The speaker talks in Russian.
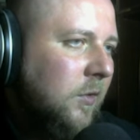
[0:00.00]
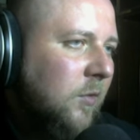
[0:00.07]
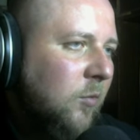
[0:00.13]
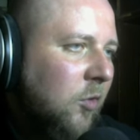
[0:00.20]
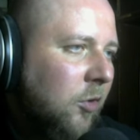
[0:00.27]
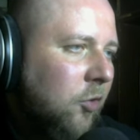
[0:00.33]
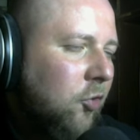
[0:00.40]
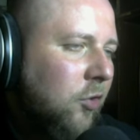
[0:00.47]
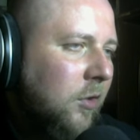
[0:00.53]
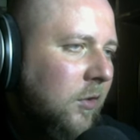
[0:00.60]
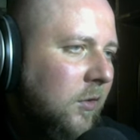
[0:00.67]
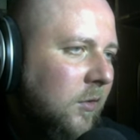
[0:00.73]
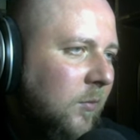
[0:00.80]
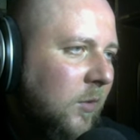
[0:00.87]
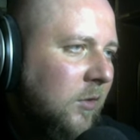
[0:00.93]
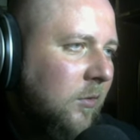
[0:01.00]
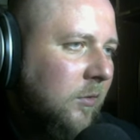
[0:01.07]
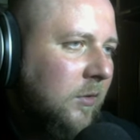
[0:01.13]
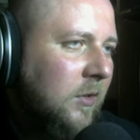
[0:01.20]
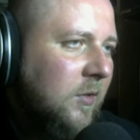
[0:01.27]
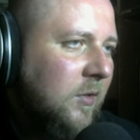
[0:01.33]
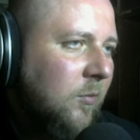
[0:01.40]
Семерочка.
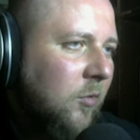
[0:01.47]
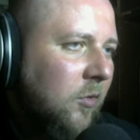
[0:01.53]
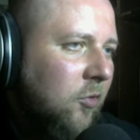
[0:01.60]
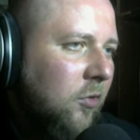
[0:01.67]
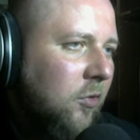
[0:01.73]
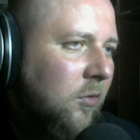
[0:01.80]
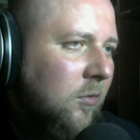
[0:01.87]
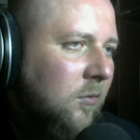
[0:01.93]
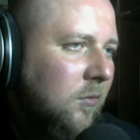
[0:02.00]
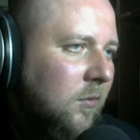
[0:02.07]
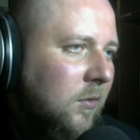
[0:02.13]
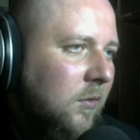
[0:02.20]
Патроны для семерочки.